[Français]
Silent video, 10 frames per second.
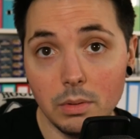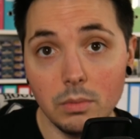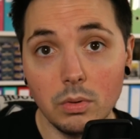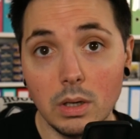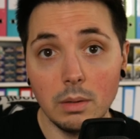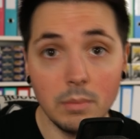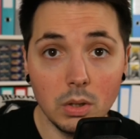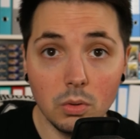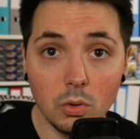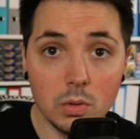Voilà.
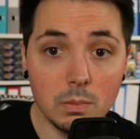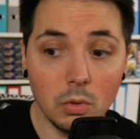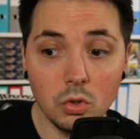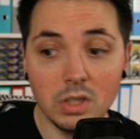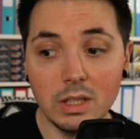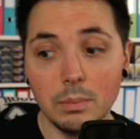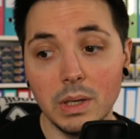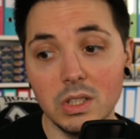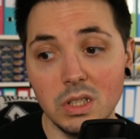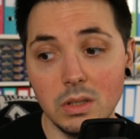Malheureusement, j'étais
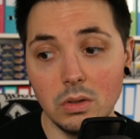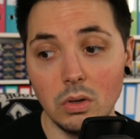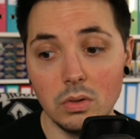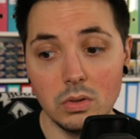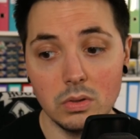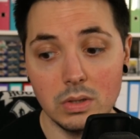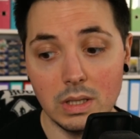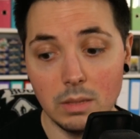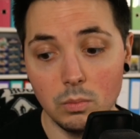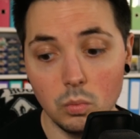parti dans
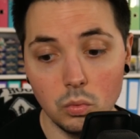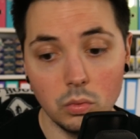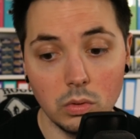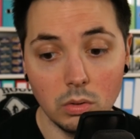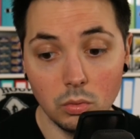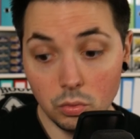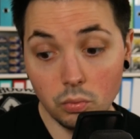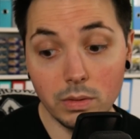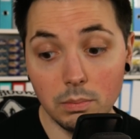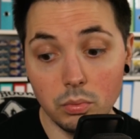un mood au tout
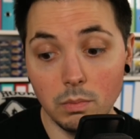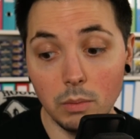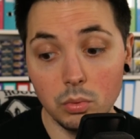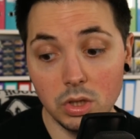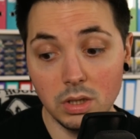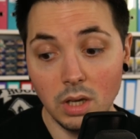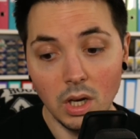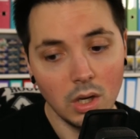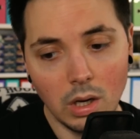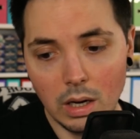début de ma boutique
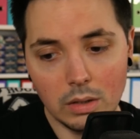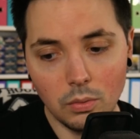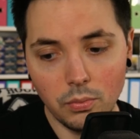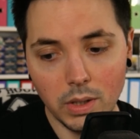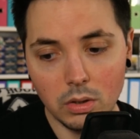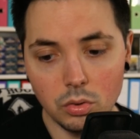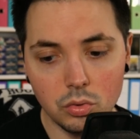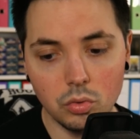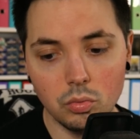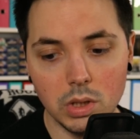à ne faire que
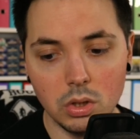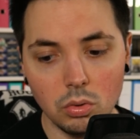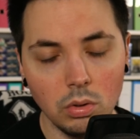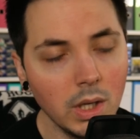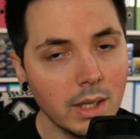du Yu-Gi-Oh!